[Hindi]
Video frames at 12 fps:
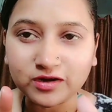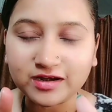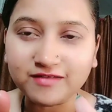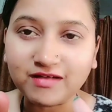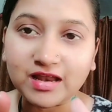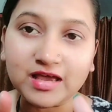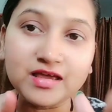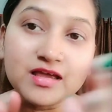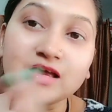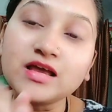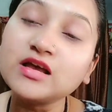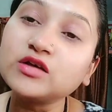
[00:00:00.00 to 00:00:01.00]
करने वाला है
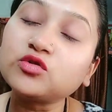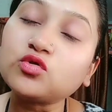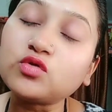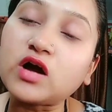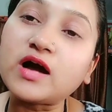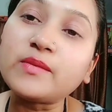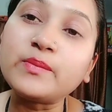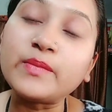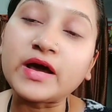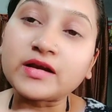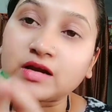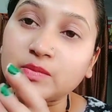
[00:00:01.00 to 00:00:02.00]
तो आप
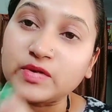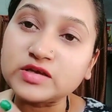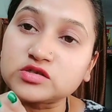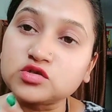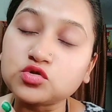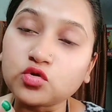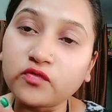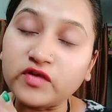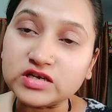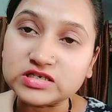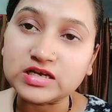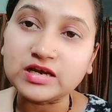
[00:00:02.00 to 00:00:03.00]
मार्केट बेस्ड जो
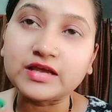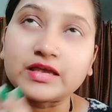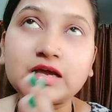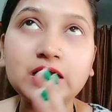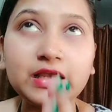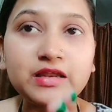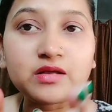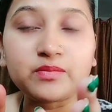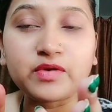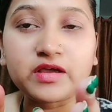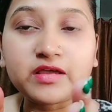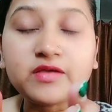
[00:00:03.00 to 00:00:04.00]
फेशियल हैं या क्लीनअप
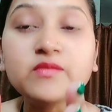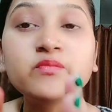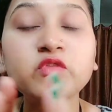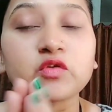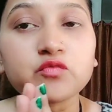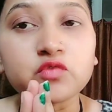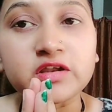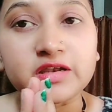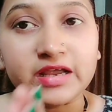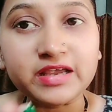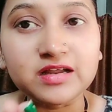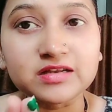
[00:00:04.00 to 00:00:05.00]
हैं उन्हें
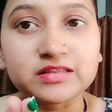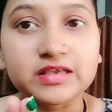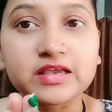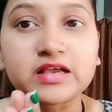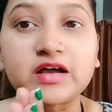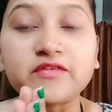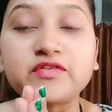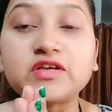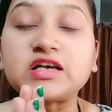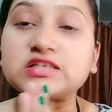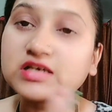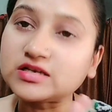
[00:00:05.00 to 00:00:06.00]
ट्राई करते हैं काफ़ी
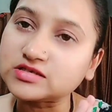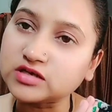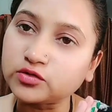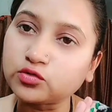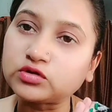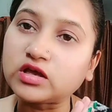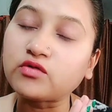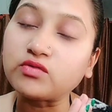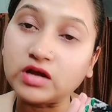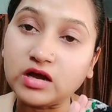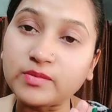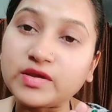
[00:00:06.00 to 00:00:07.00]
अच्छा रिजल्ट होता है
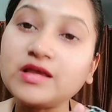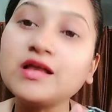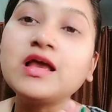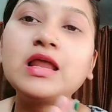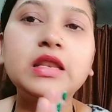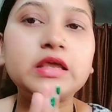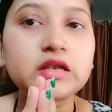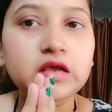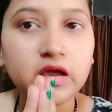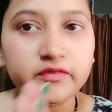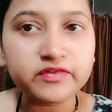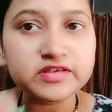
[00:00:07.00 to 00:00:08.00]
उनका भी लेकिन
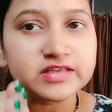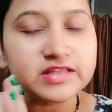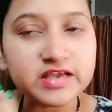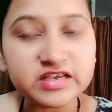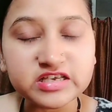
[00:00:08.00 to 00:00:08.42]
काफ़ी ज़्यादा